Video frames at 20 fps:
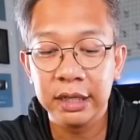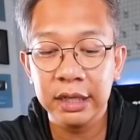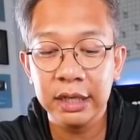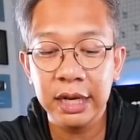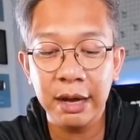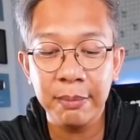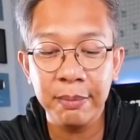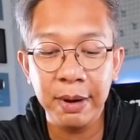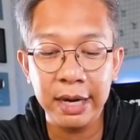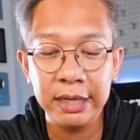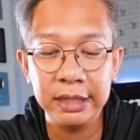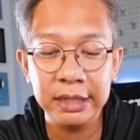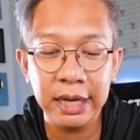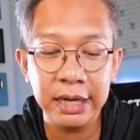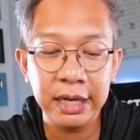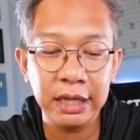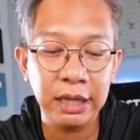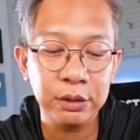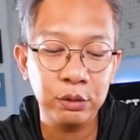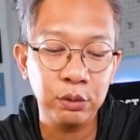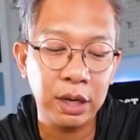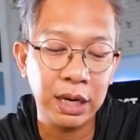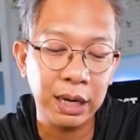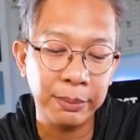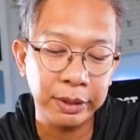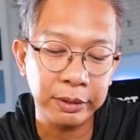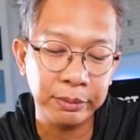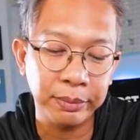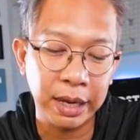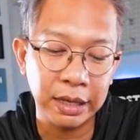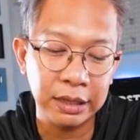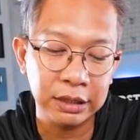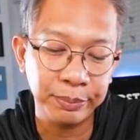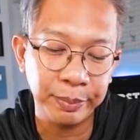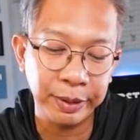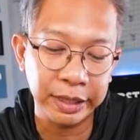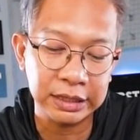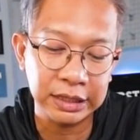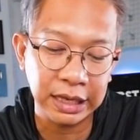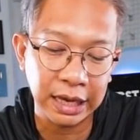Ini dia bannya, kita juga dapat ban
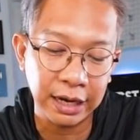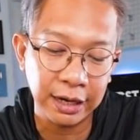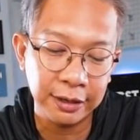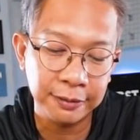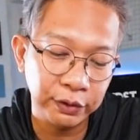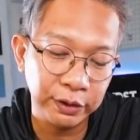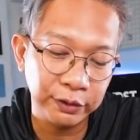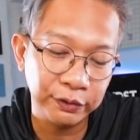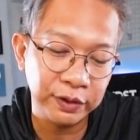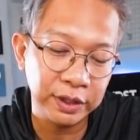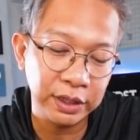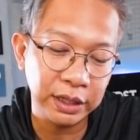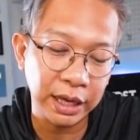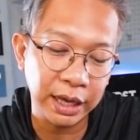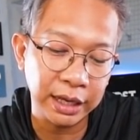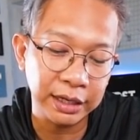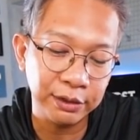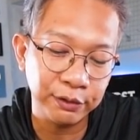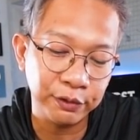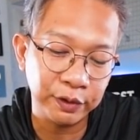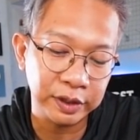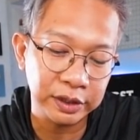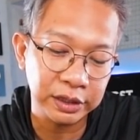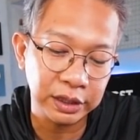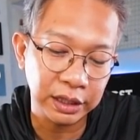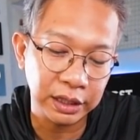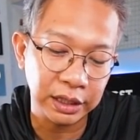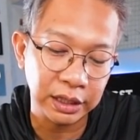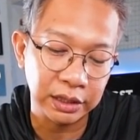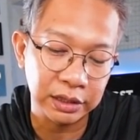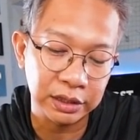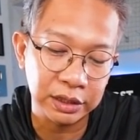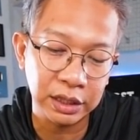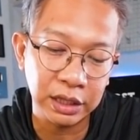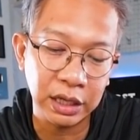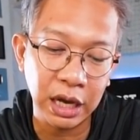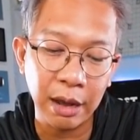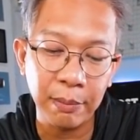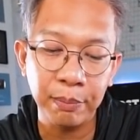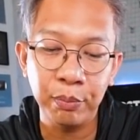spesial 50 anniversary
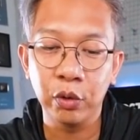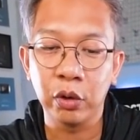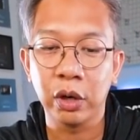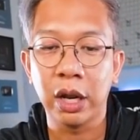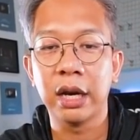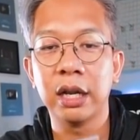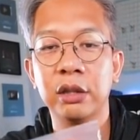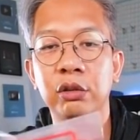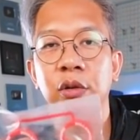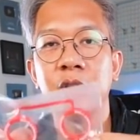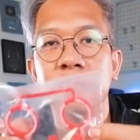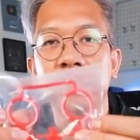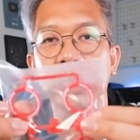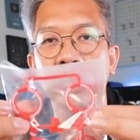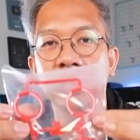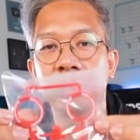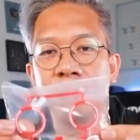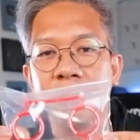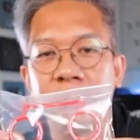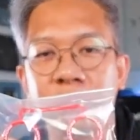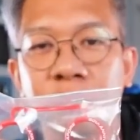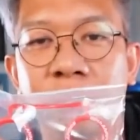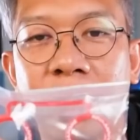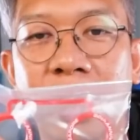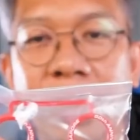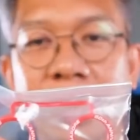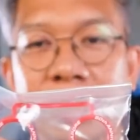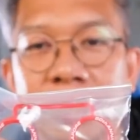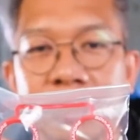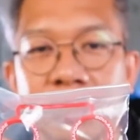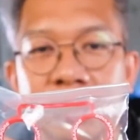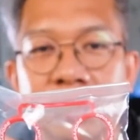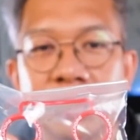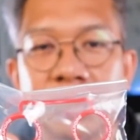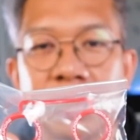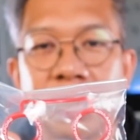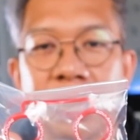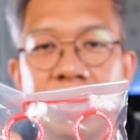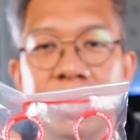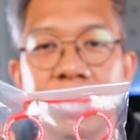Singapura. Ada tulisannya begitu guys, ini
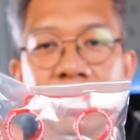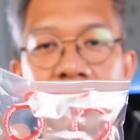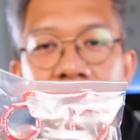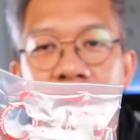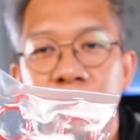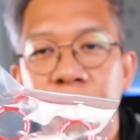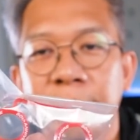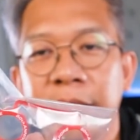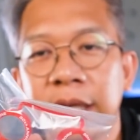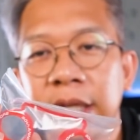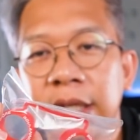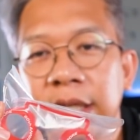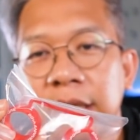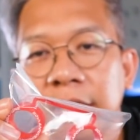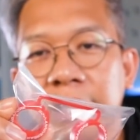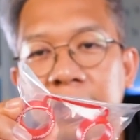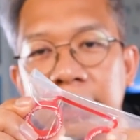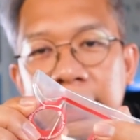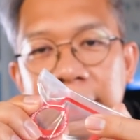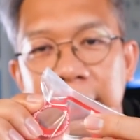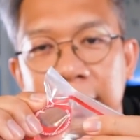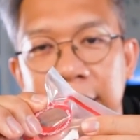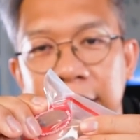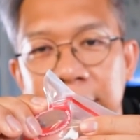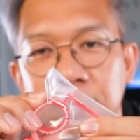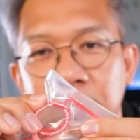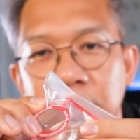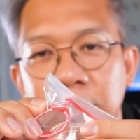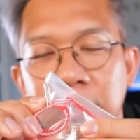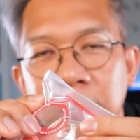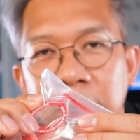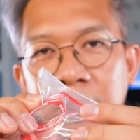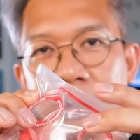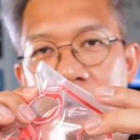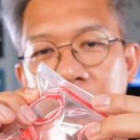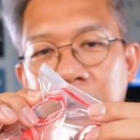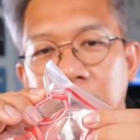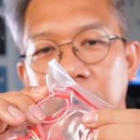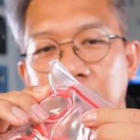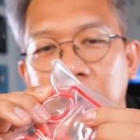dia. Cuman ini kita tes dulu.
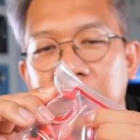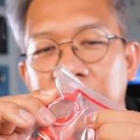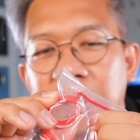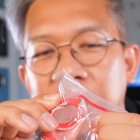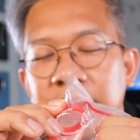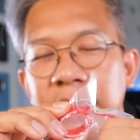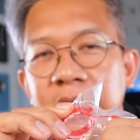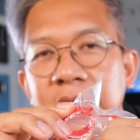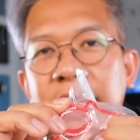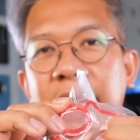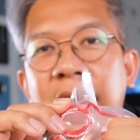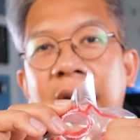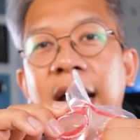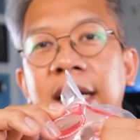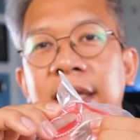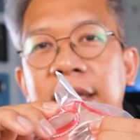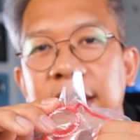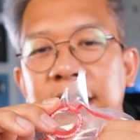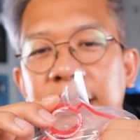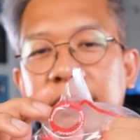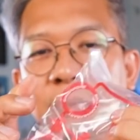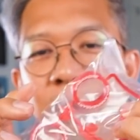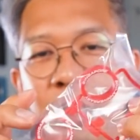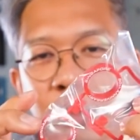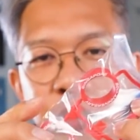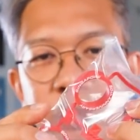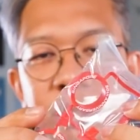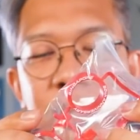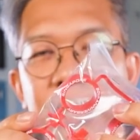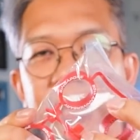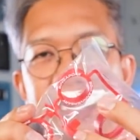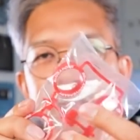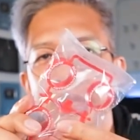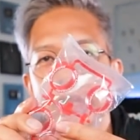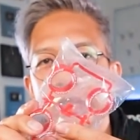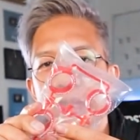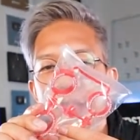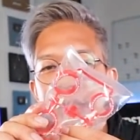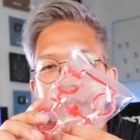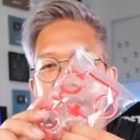Oh, ini hard, bagus guys.
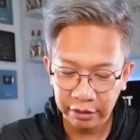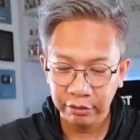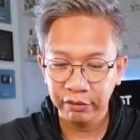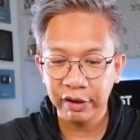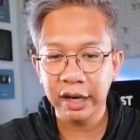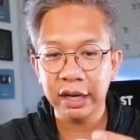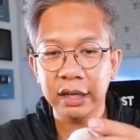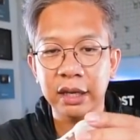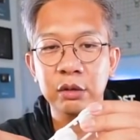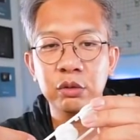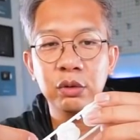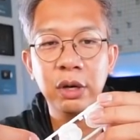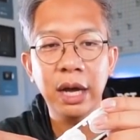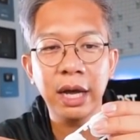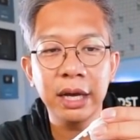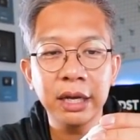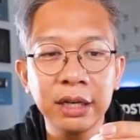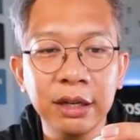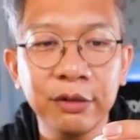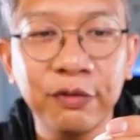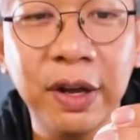Velgnya juga ini